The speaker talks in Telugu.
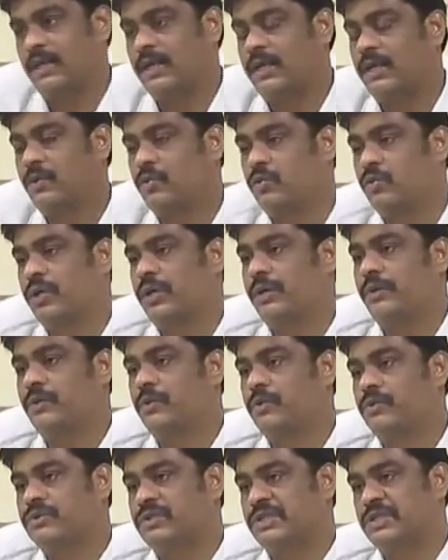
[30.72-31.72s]
శ్రీకాకుళం
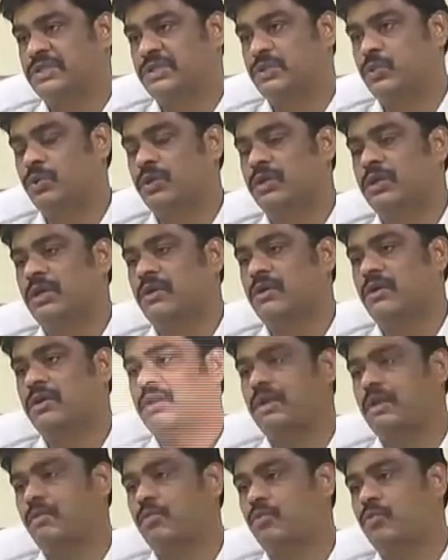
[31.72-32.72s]
జిల్లా కలెక్టర్ జయనివాస్
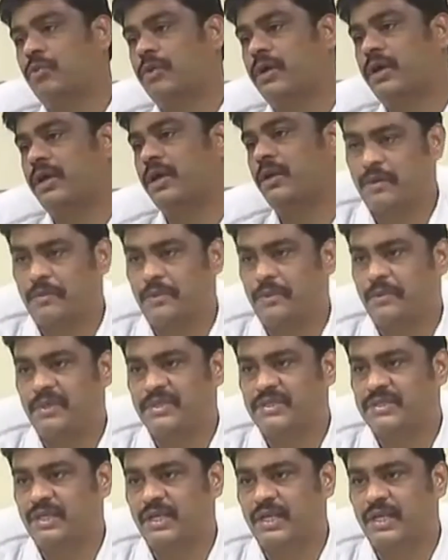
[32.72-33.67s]
స్పష్టం చేశారు ఈ